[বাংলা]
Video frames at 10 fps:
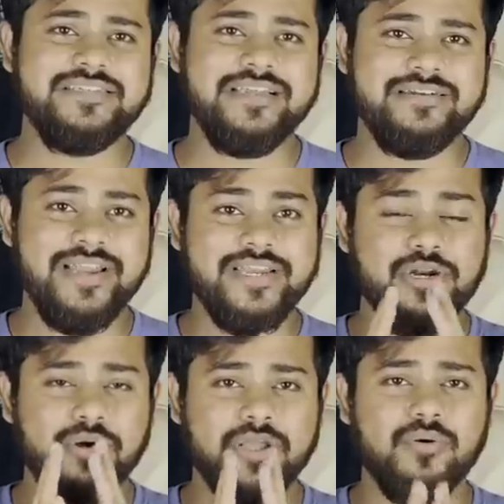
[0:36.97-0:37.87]
যে রেড
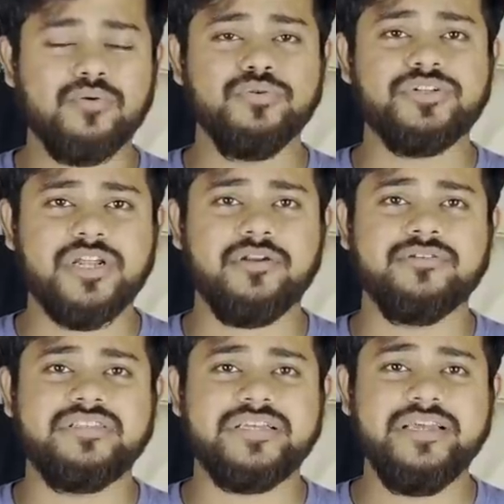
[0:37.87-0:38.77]
রোডে অনুষ্ঠান
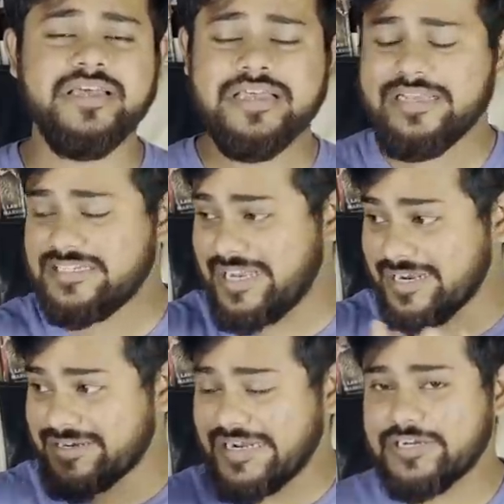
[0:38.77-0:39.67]
হচ্ছে
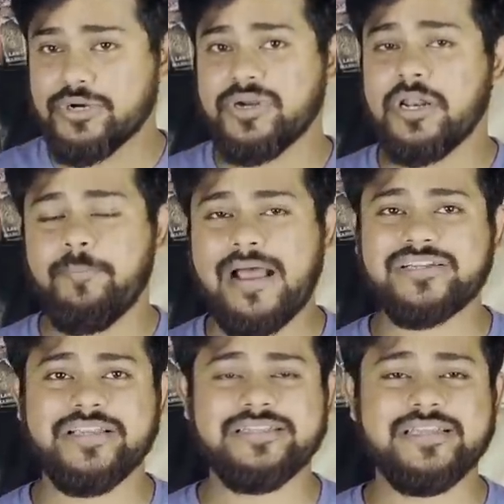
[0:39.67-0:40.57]
সেই রেড রোডের
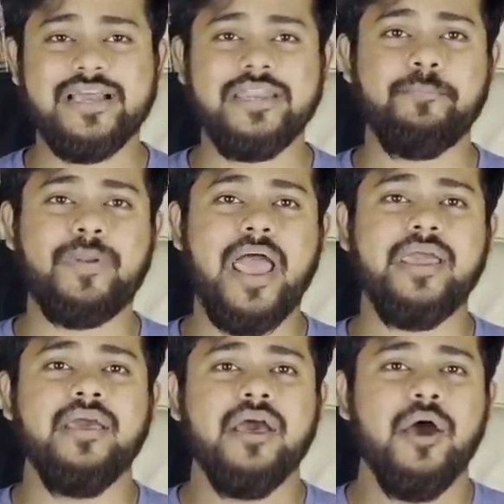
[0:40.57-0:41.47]
পাশে যেখানে
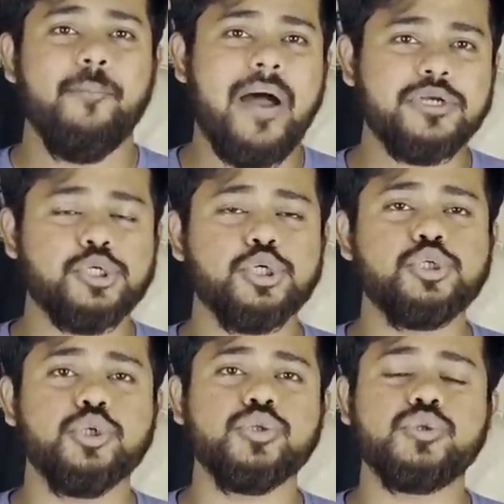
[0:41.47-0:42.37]
প্রায় পাঁচশো
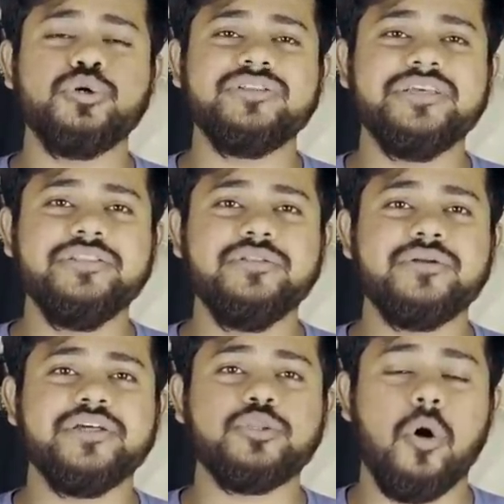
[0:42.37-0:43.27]
সত্তর দিন
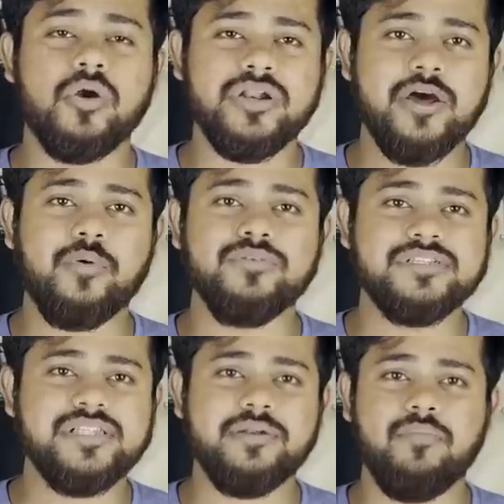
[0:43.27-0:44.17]
ধরে ধর্ণা
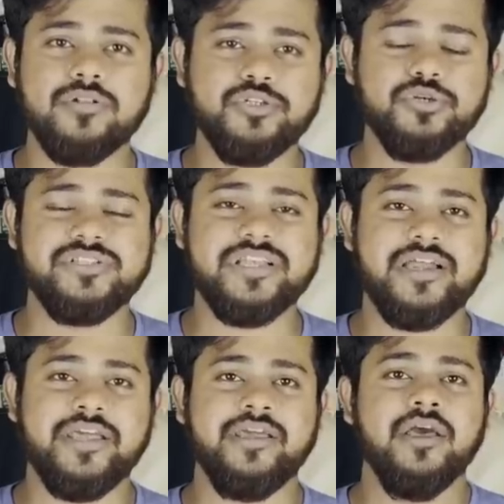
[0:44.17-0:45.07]
অবস্থান মঞ্চ
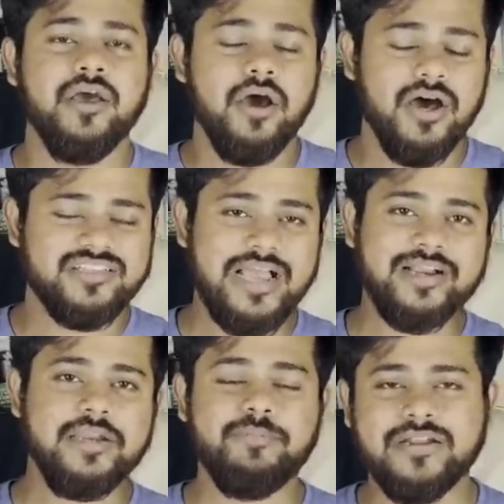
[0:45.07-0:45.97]
যেখানে
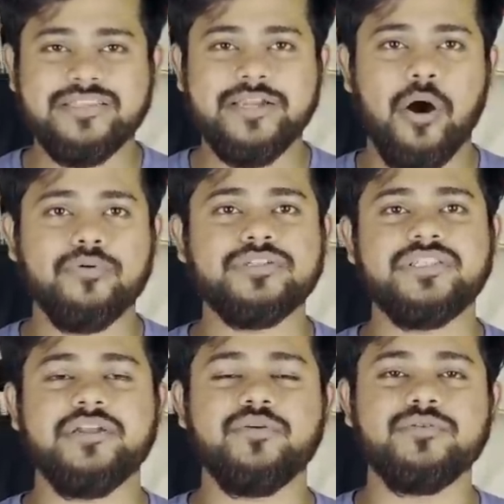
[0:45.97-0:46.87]
চাকরি প্রার্থীরা
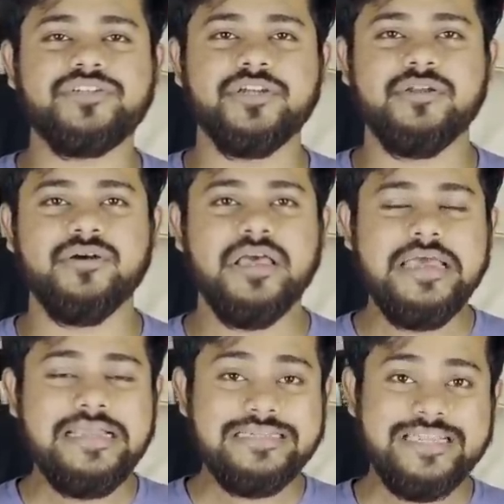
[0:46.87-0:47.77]
অবস্থান করছিল
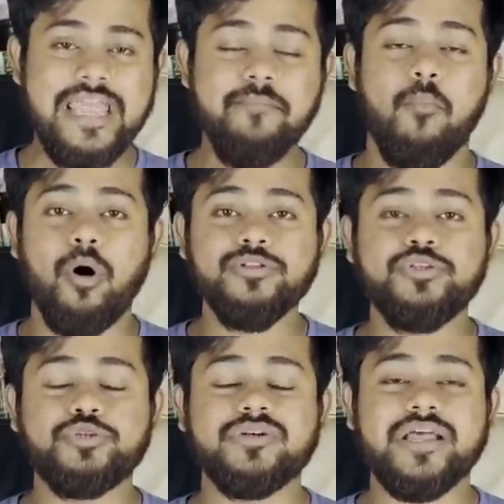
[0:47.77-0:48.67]
সেই
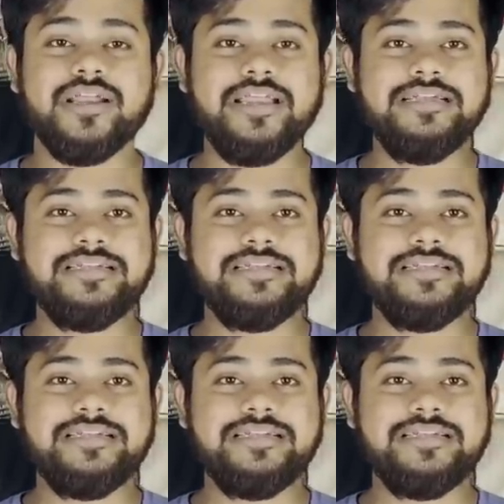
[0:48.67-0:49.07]
মঞ্চটাকে